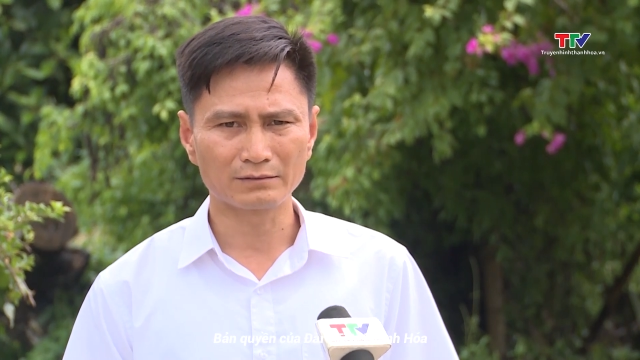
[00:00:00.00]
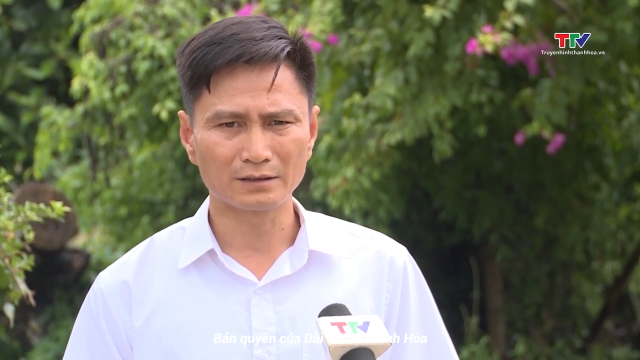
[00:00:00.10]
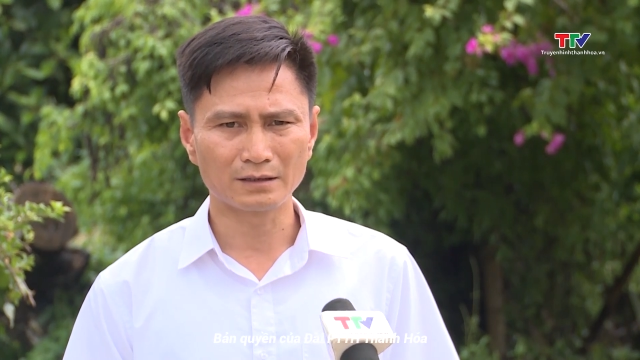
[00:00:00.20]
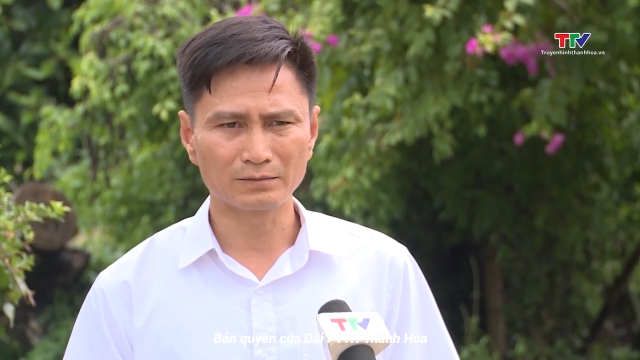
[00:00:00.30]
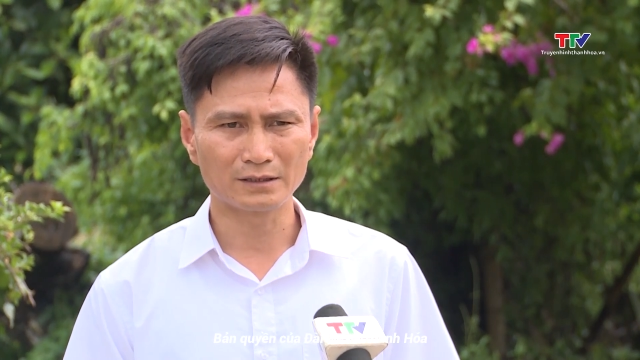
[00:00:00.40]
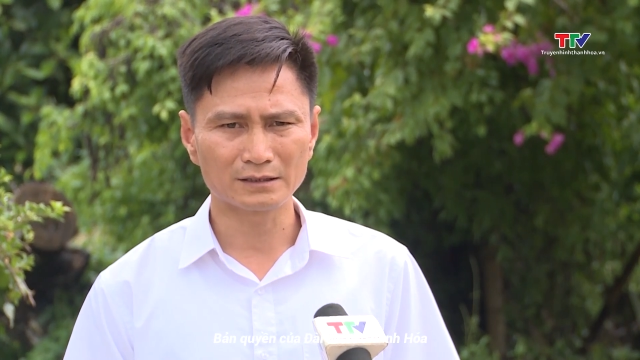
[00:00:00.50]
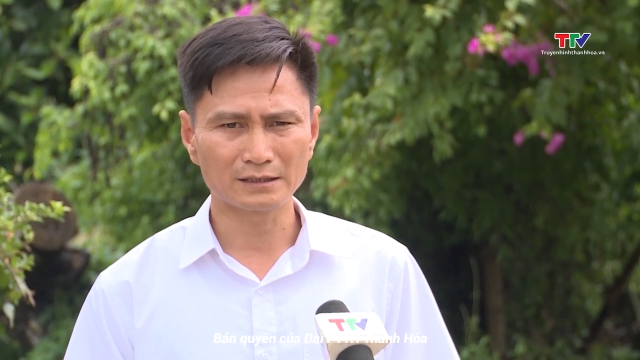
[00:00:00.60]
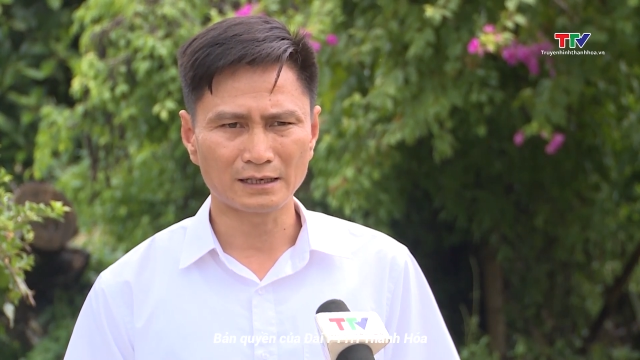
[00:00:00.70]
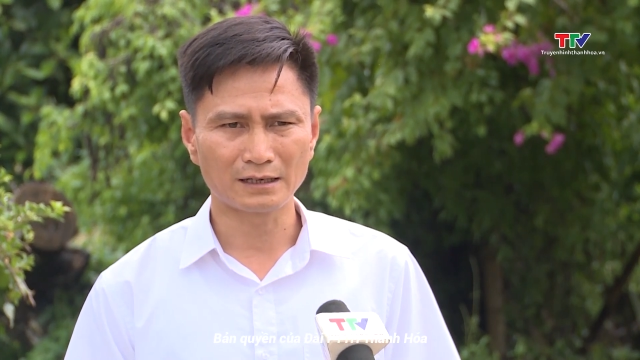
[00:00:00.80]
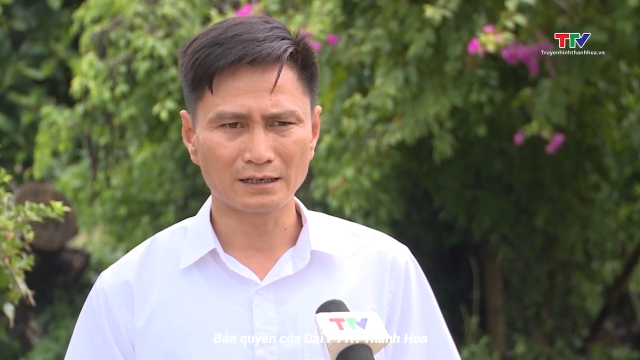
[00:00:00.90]
và hợp tác
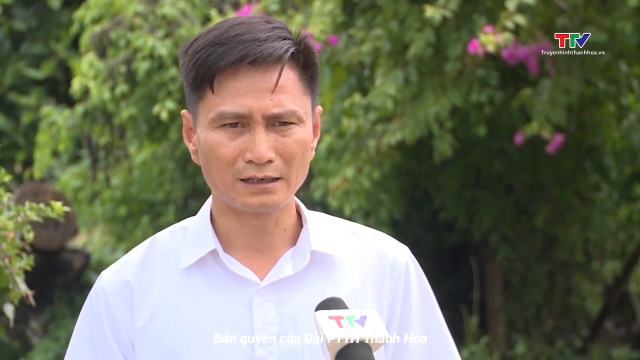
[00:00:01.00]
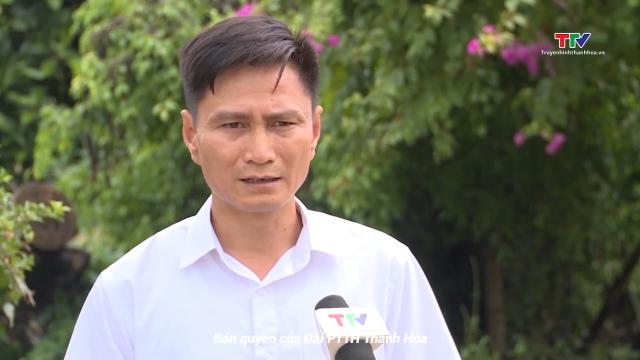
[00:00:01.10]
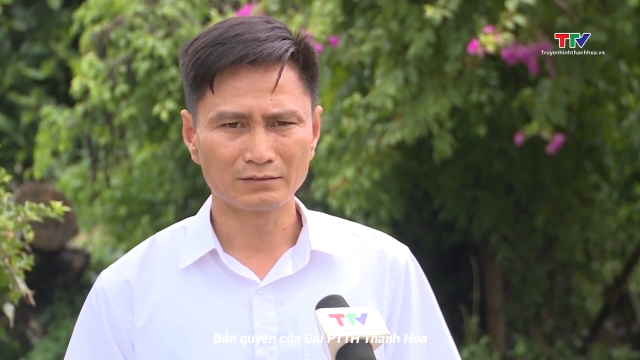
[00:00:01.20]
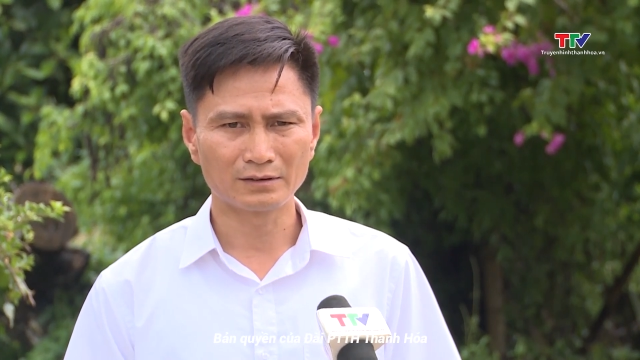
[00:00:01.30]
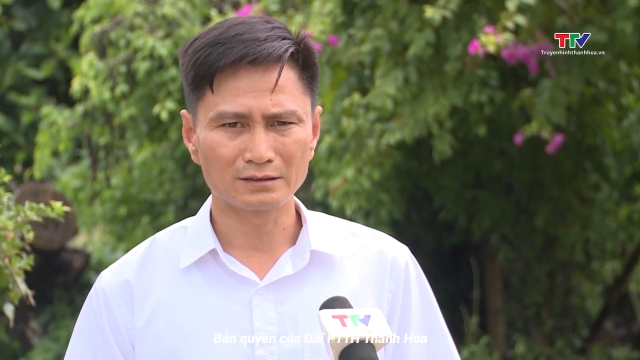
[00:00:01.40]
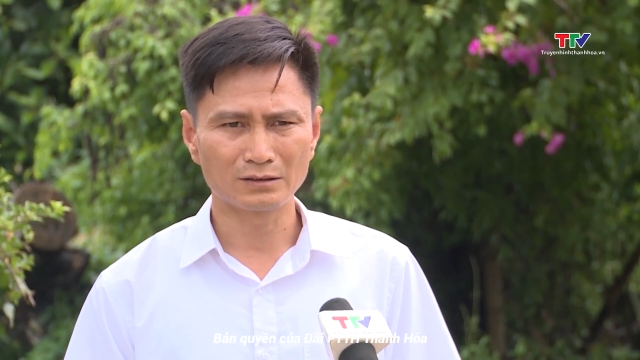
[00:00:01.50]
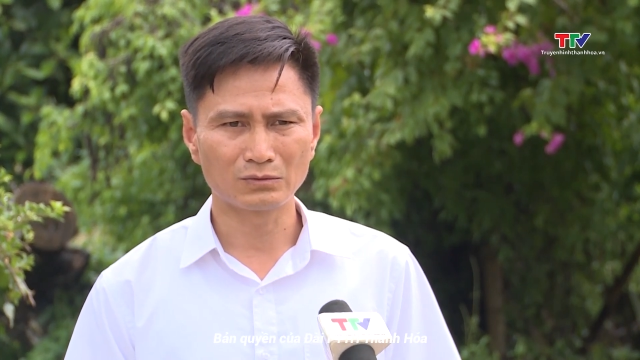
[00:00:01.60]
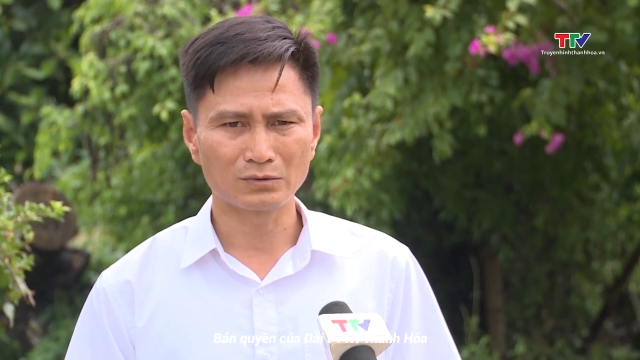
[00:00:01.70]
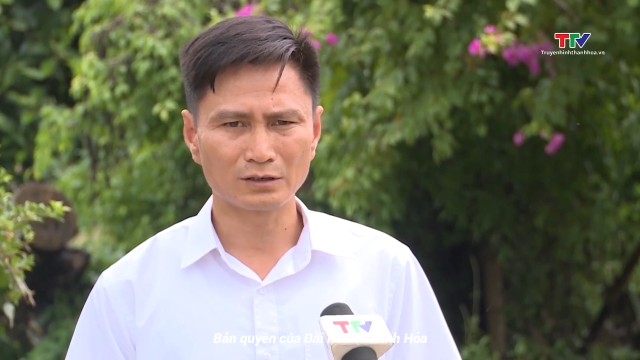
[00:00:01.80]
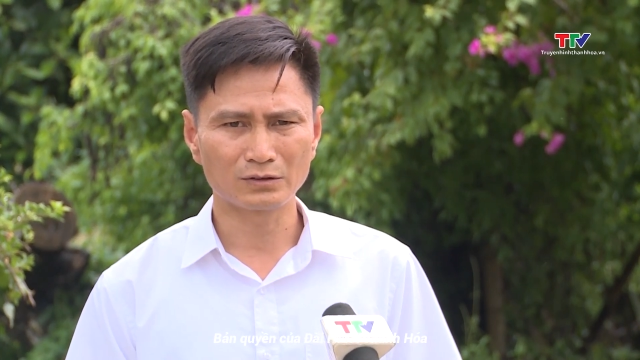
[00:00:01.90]
xã và
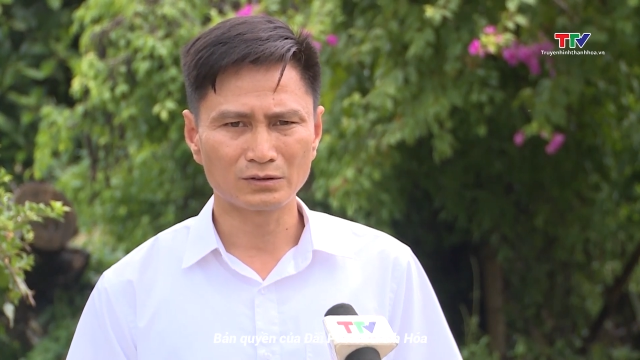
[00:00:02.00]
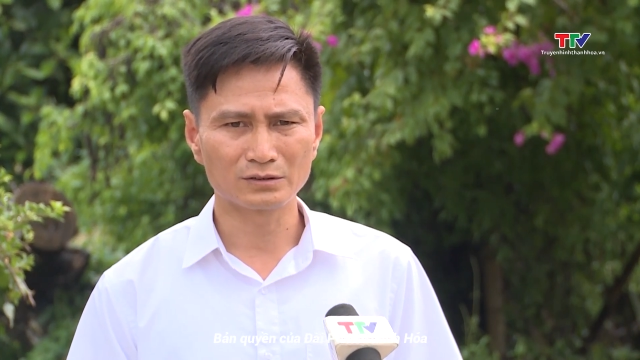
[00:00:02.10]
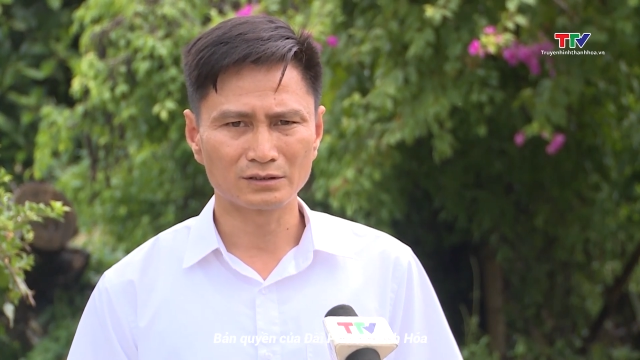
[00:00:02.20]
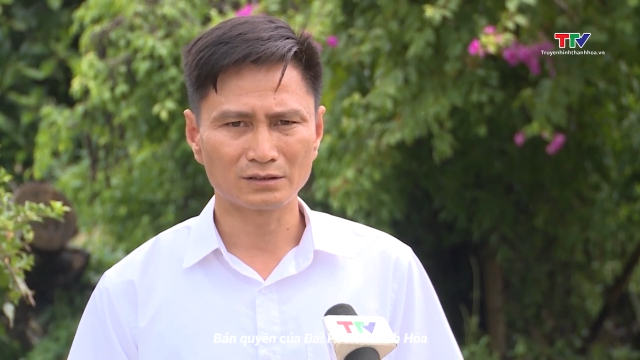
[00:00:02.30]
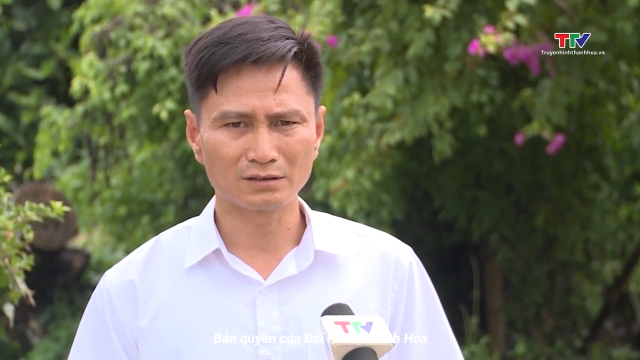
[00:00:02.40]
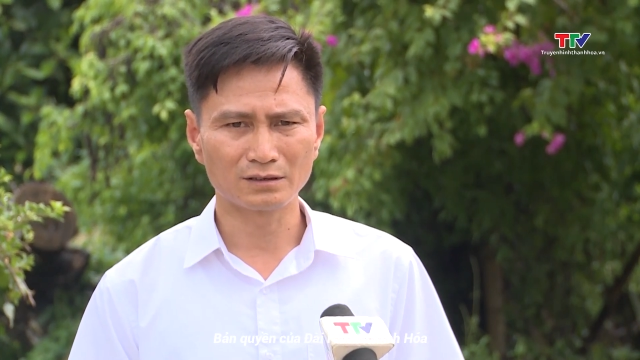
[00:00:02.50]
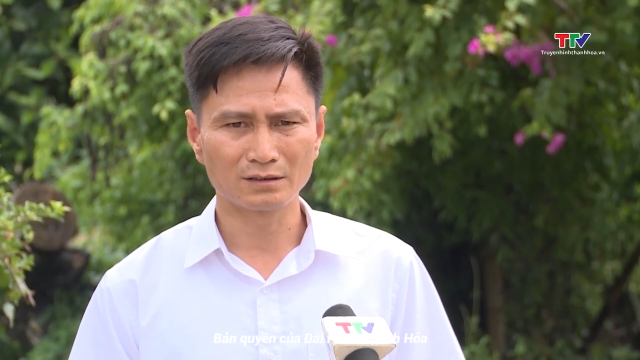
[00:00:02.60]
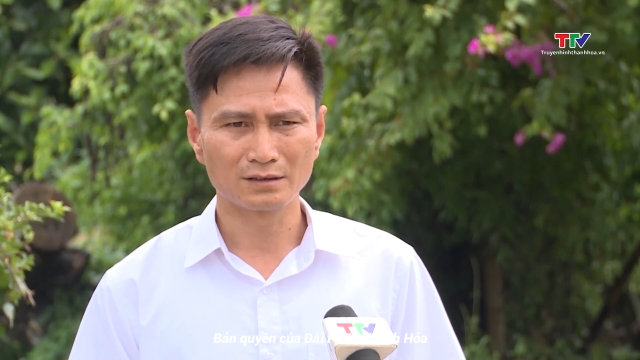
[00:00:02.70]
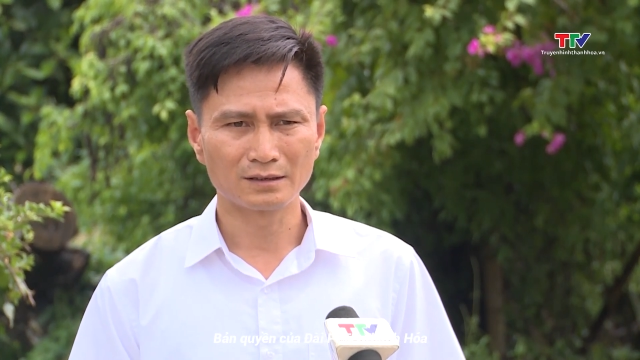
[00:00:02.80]
thông qua đó sẽ